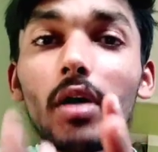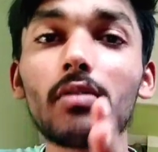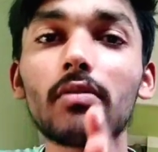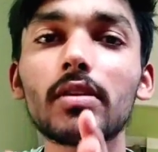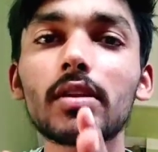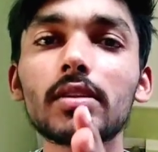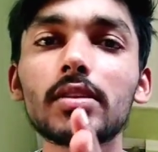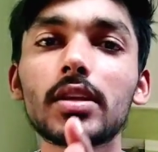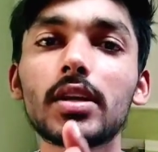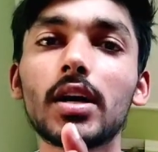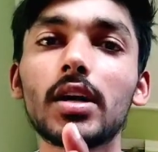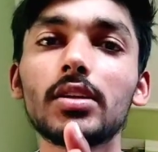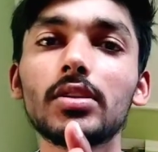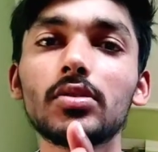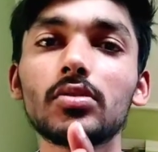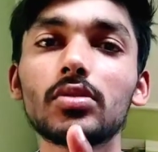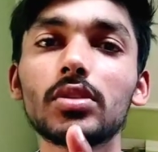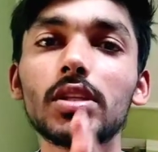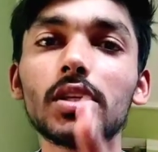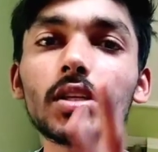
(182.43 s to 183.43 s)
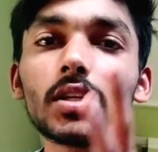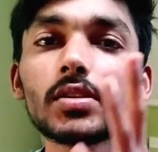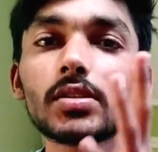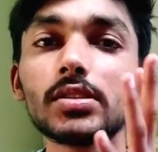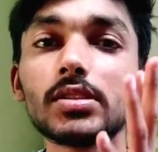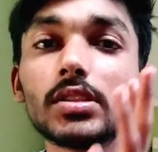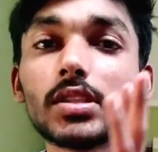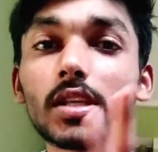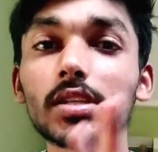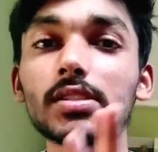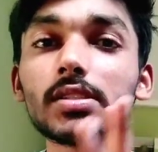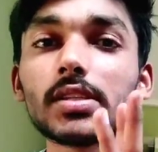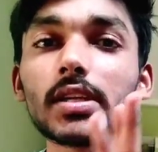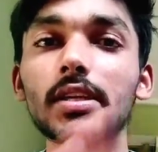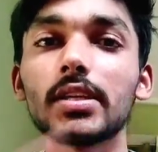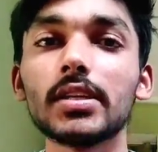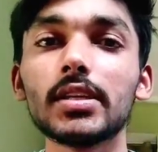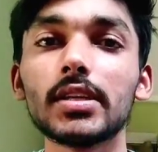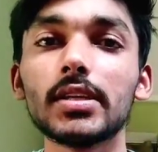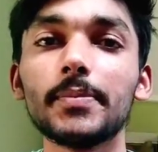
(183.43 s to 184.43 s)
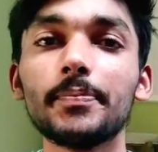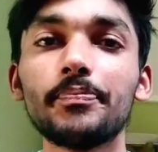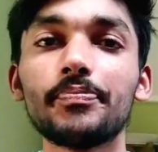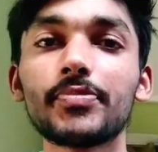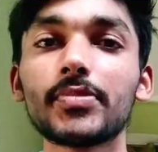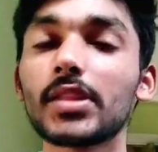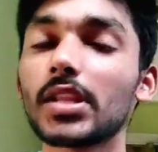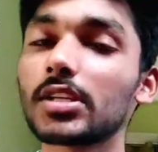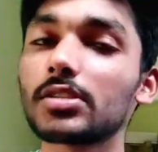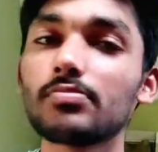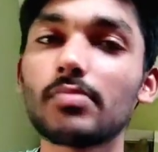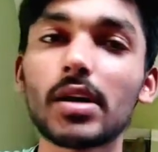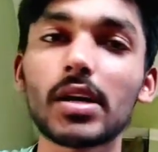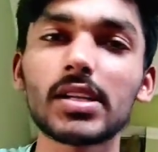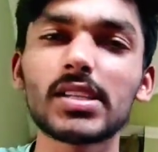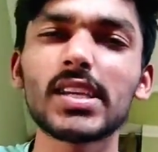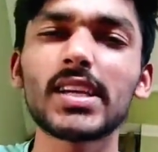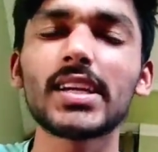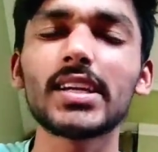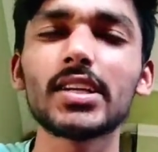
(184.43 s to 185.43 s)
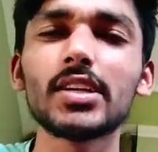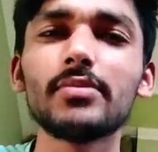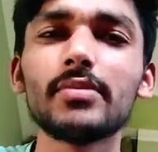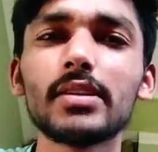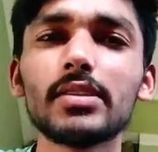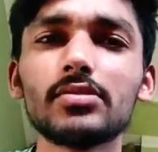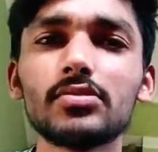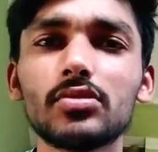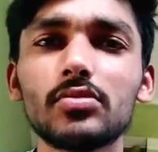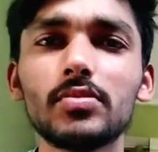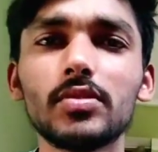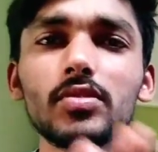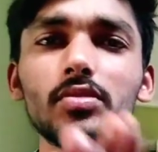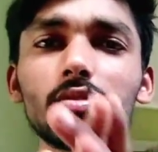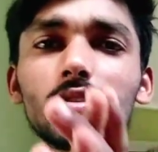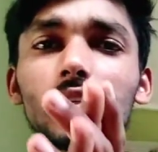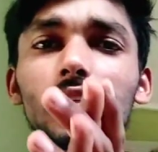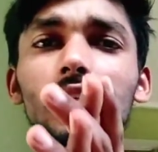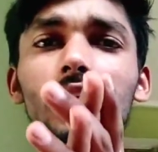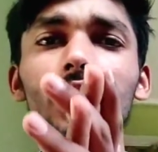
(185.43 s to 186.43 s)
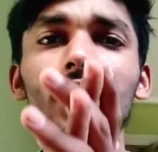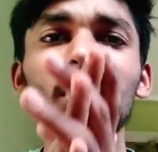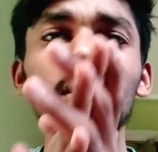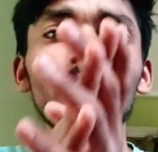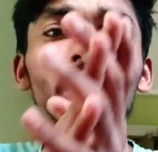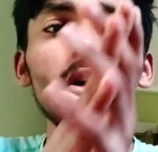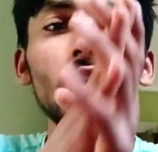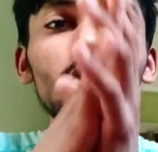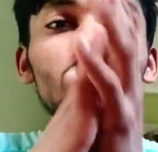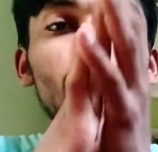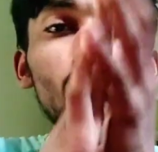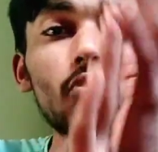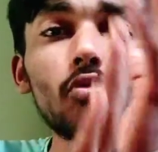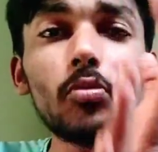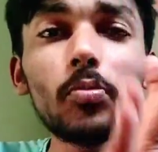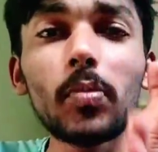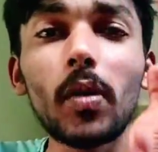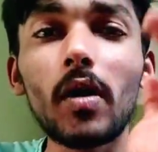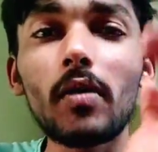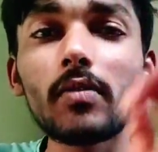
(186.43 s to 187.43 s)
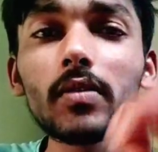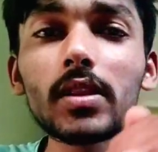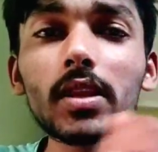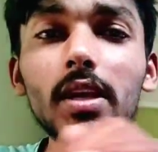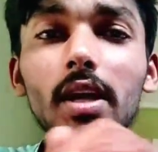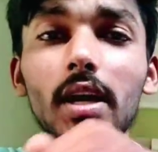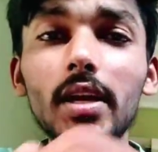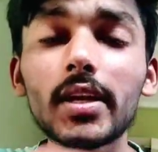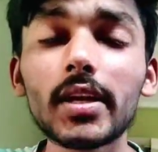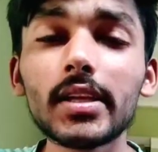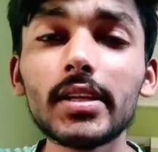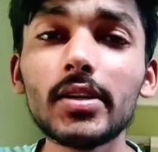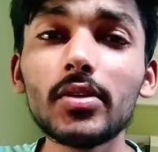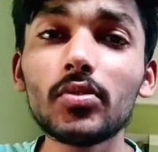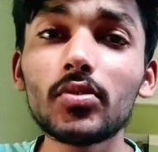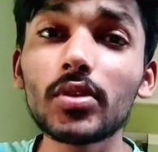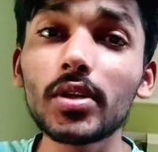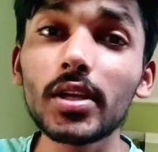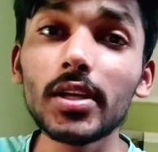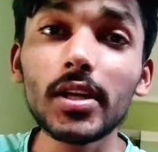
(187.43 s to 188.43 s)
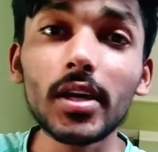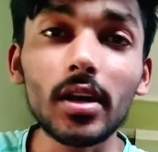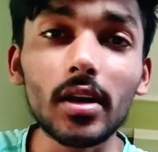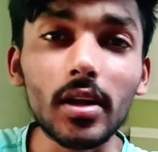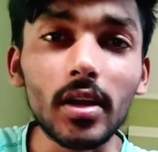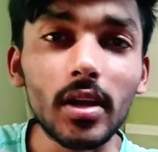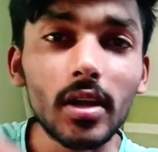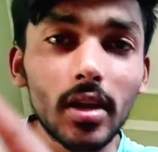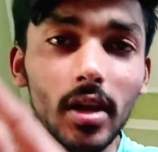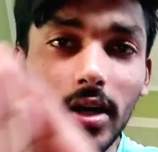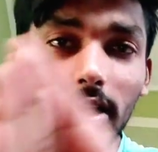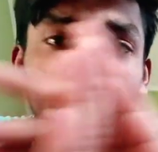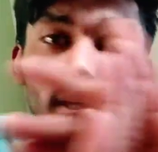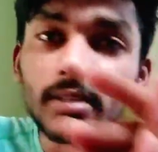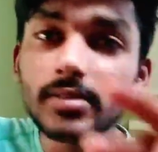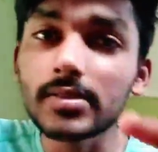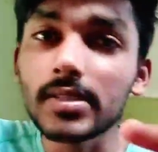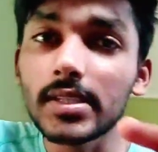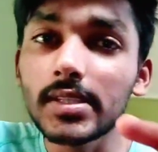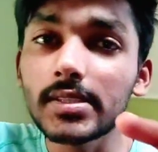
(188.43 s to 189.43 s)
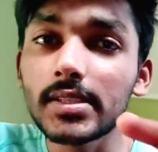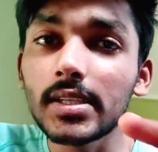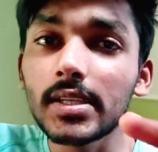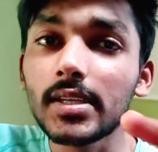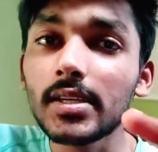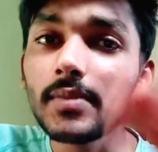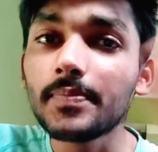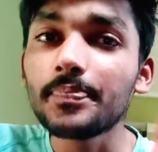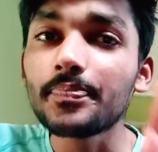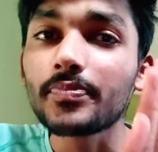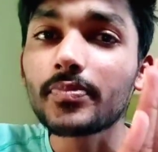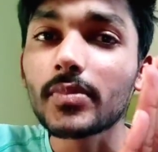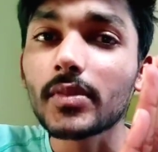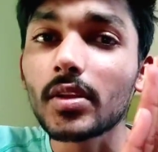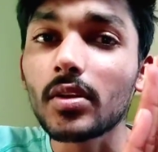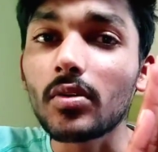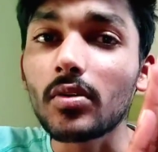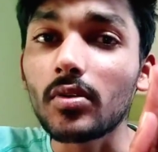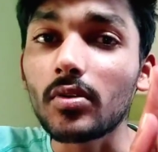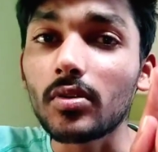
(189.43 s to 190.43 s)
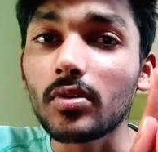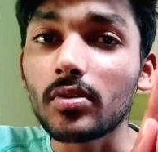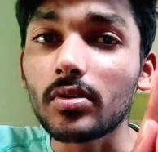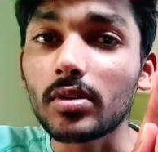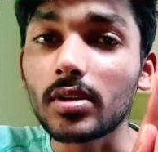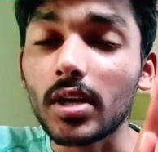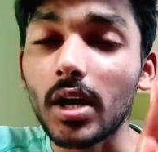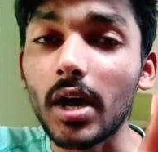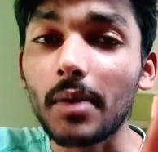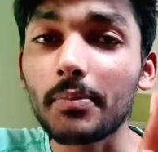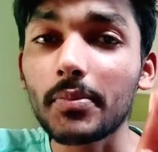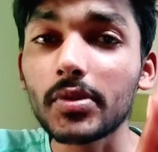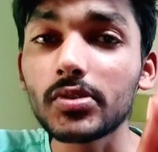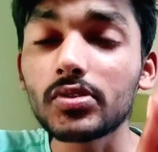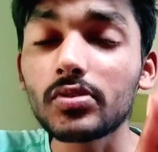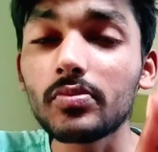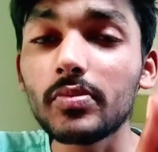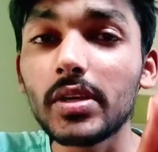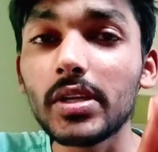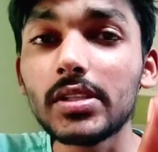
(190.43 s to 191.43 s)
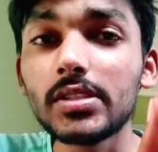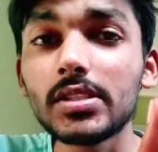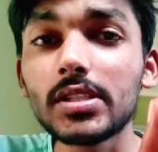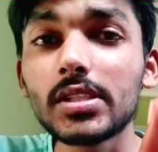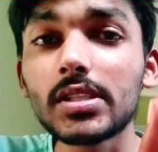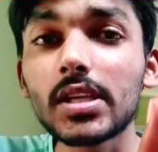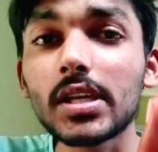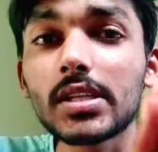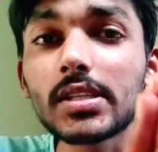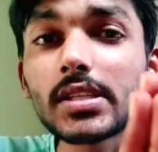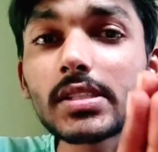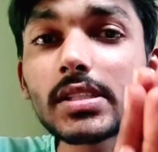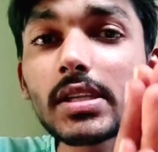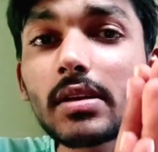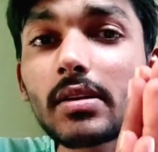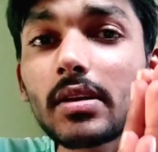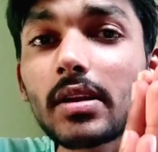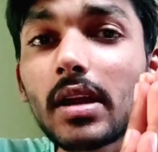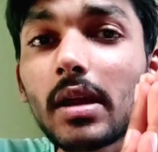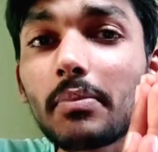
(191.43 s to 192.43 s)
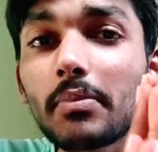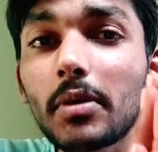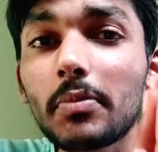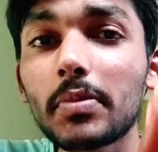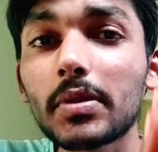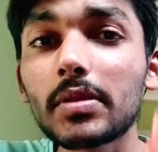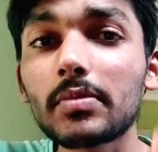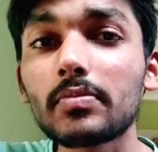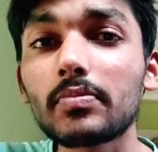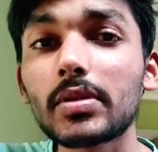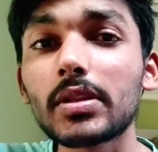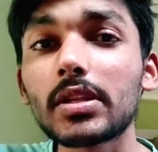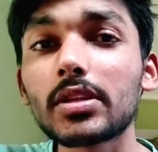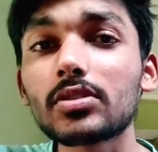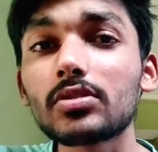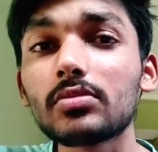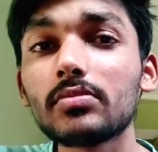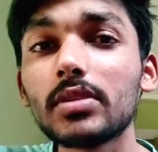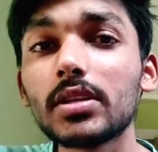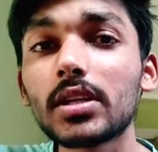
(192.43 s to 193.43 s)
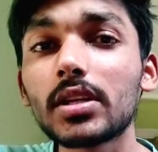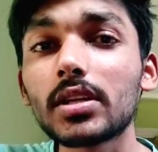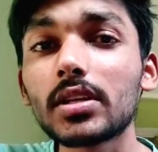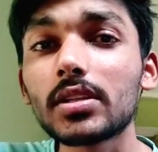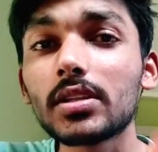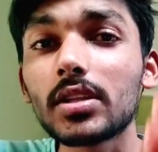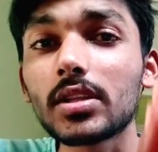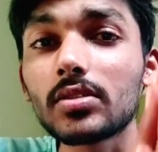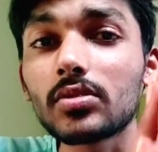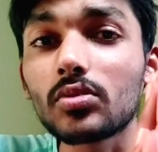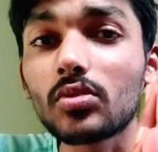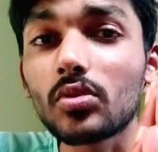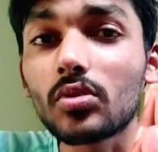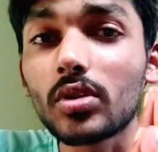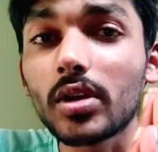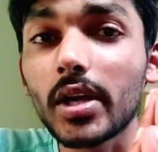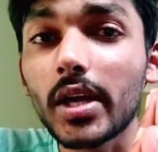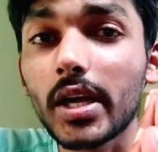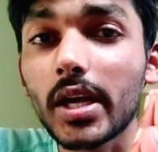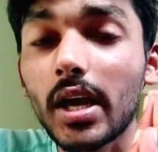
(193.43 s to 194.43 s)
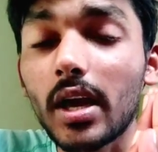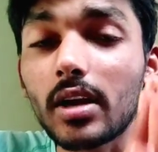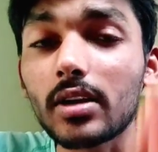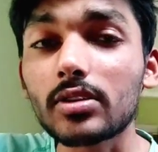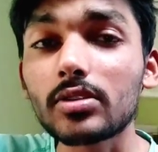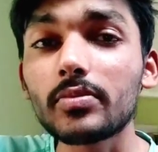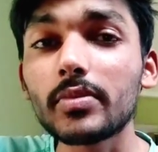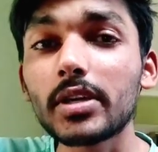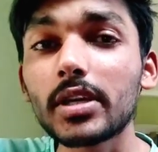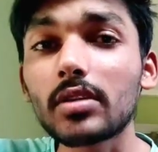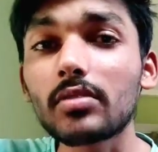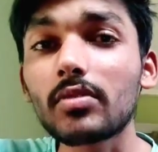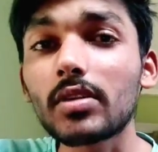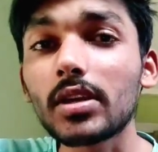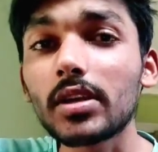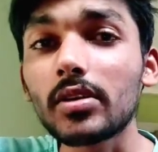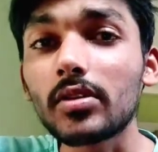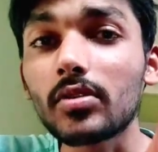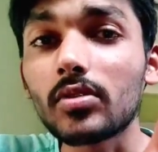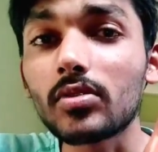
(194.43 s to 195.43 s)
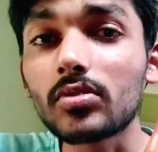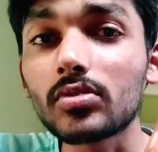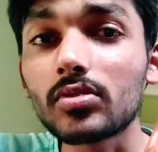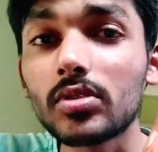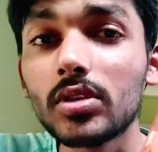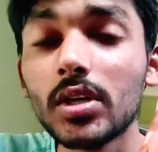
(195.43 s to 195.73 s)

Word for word: पावर दिखानी होती है 10 सेकेंड की 10-12 सेकेंड की मतलब जो भी होती है तो वो पावर दिखाने के लिए उनके लिए अलग एक्सरसाइज है और आपका जो मेन चीज़ है जैसे अगर आपका पंद्रह सौ मीटर की दौड़ है आठ सौ मीटर वाले हो